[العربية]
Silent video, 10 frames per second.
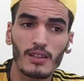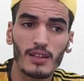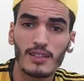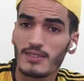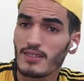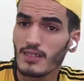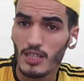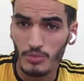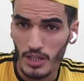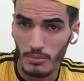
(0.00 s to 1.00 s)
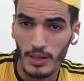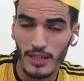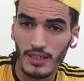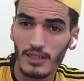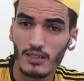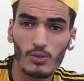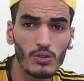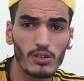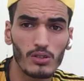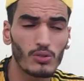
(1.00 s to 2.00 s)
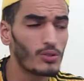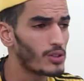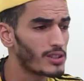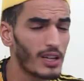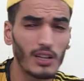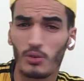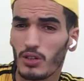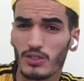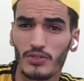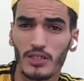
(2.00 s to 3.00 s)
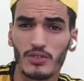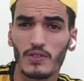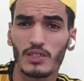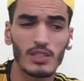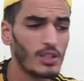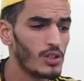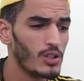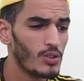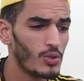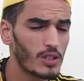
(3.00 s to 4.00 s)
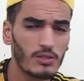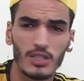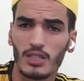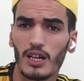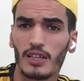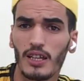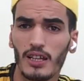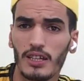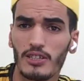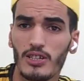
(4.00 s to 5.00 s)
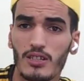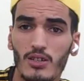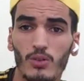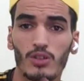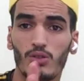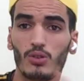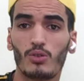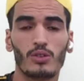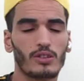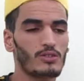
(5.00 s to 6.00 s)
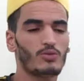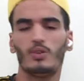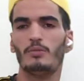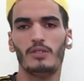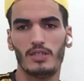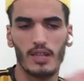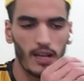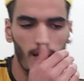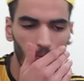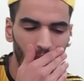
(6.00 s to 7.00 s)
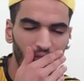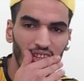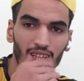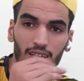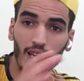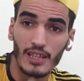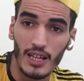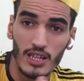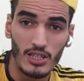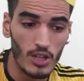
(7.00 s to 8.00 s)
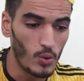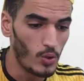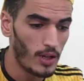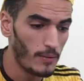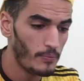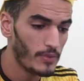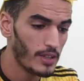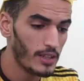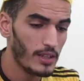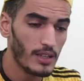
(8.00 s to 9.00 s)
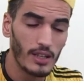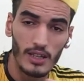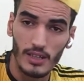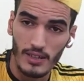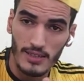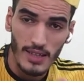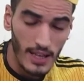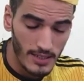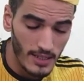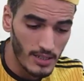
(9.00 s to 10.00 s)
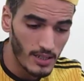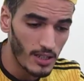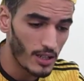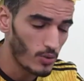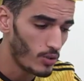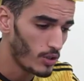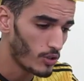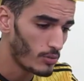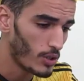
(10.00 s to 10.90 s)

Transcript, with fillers: اتسنى شي تمشي لبلادك وغدور وغتضحك وغتفرشفش وغتمشي شهر ديال الاجازه وغدور وغتولي مرتاح هذه الحاجه الاولى آه، النصيحه الثالثه اللي غنقول لكم